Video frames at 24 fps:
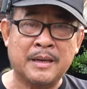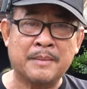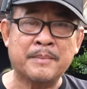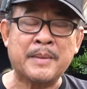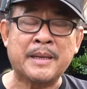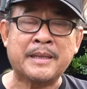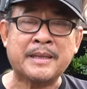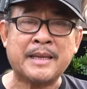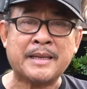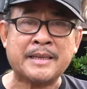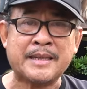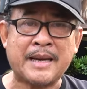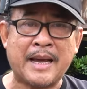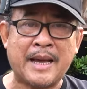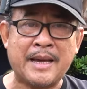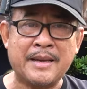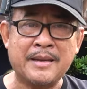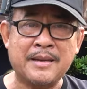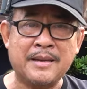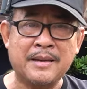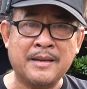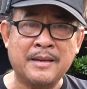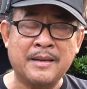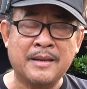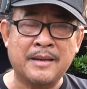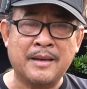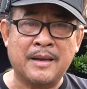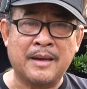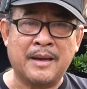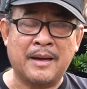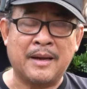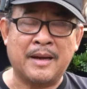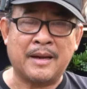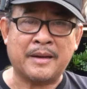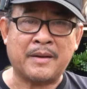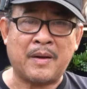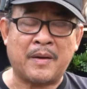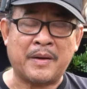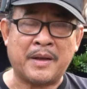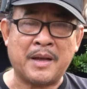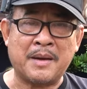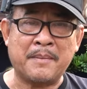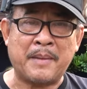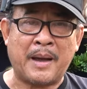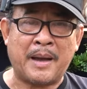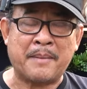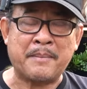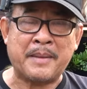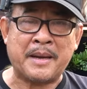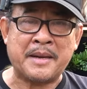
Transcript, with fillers: bên tay trái à, còn các bạn